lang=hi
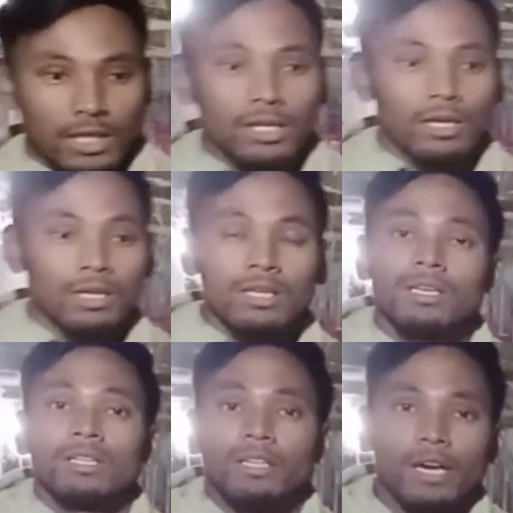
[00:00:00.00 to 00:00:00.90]
ज़्यादा
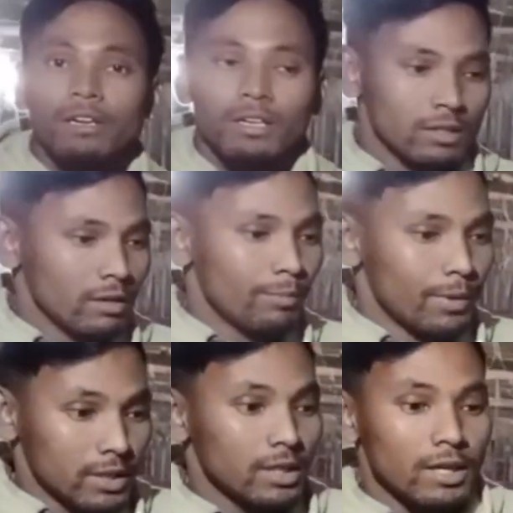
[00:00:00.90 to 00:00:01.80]
ध्यान रखना
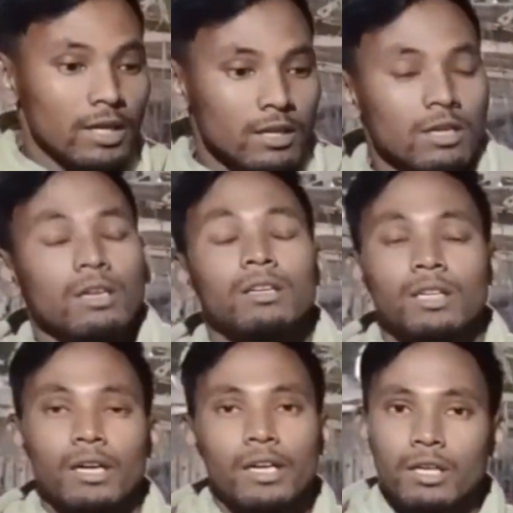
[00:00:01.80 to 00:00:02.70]
पड़ता है
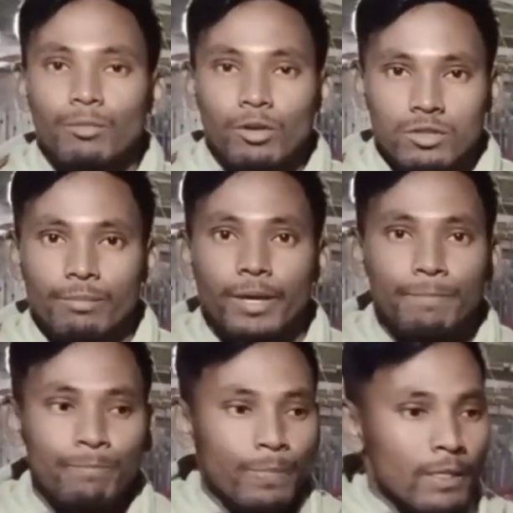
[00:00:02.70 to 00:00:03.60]
ठंडे के मौसम
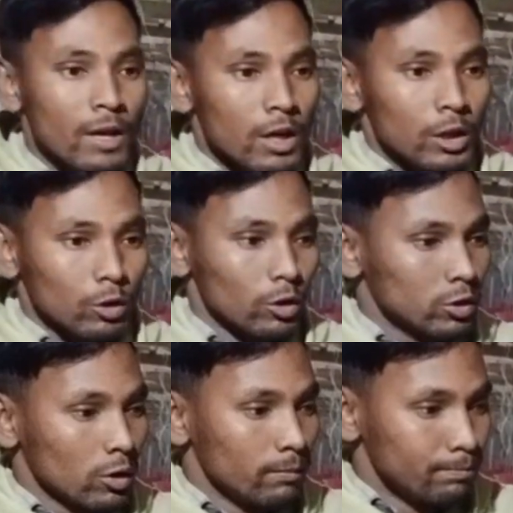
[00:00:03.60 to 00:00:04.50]
में तो
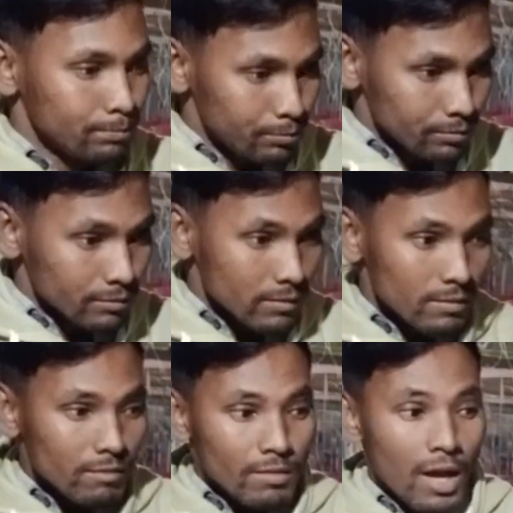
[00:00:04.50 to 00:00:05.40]
दोस्तों
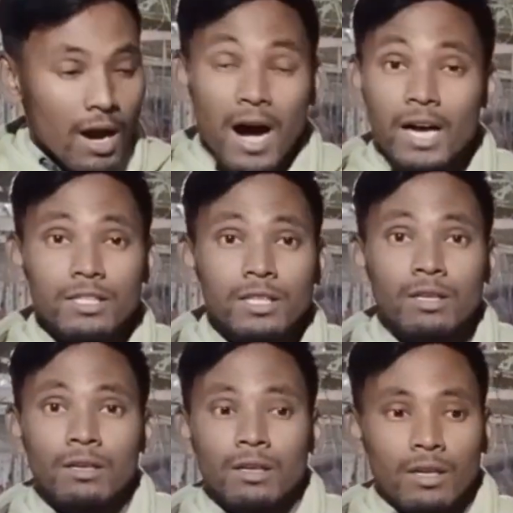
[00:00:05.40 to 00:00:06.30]
आज
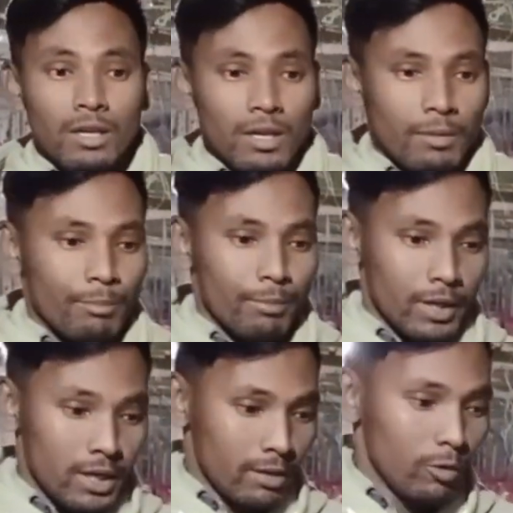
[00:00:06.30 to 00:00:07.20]

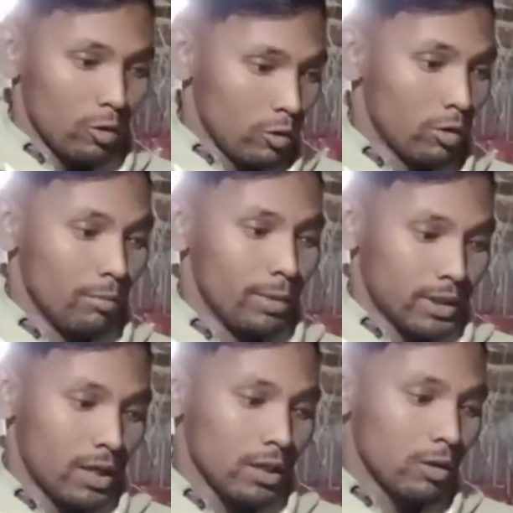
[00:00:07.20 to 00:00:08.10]
मैंने आप लोगों को
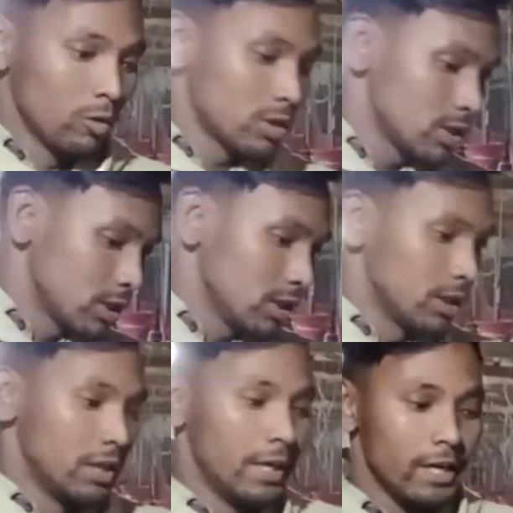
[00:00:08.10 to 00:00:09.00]
बताने का कोशिश की
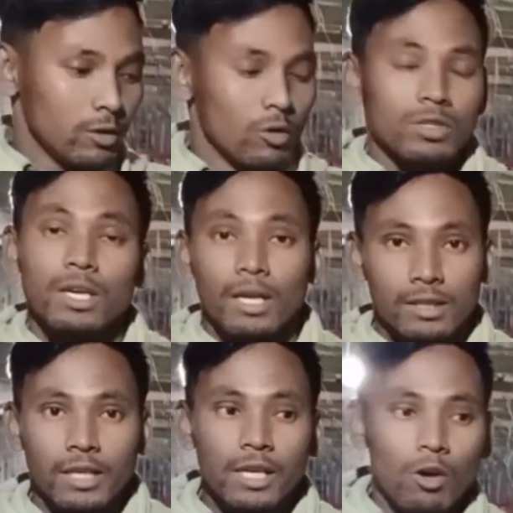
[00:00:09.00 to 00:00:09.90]
कि नेट कौन सा
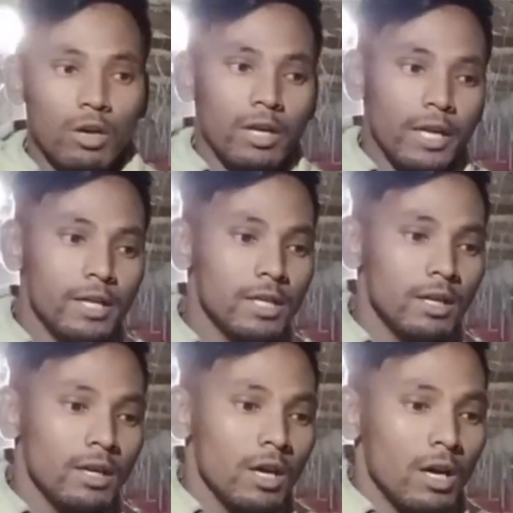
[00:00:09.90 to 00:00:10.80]
लगते हैं और
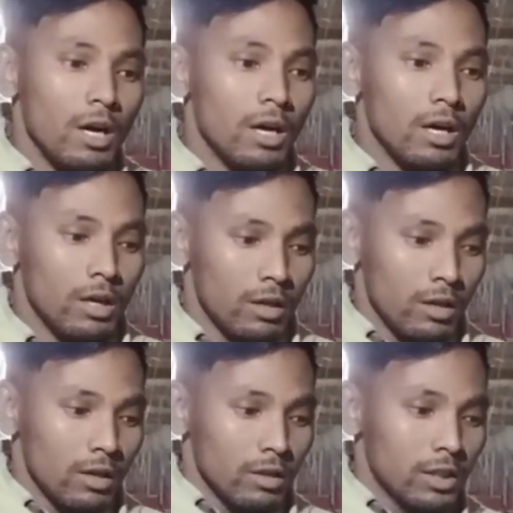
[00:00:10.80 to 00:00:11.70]
नेट आ,
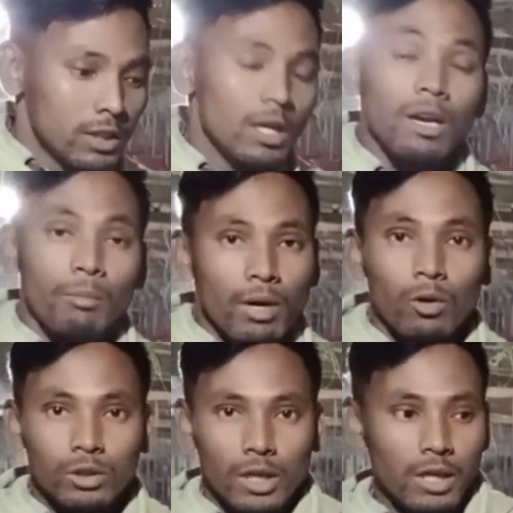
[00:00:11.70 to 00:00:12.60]
कितना
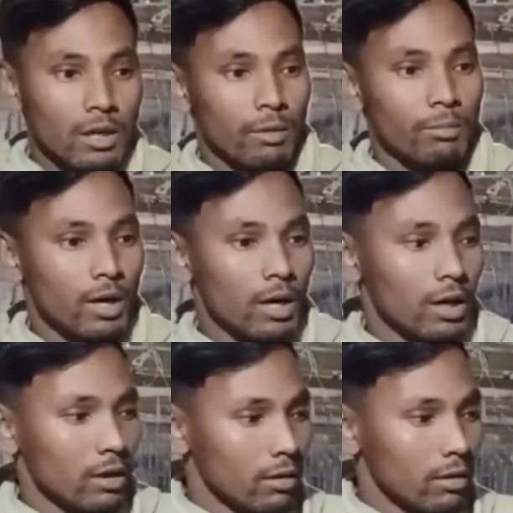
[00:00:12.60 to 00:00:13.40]
लंबा होता है लंबा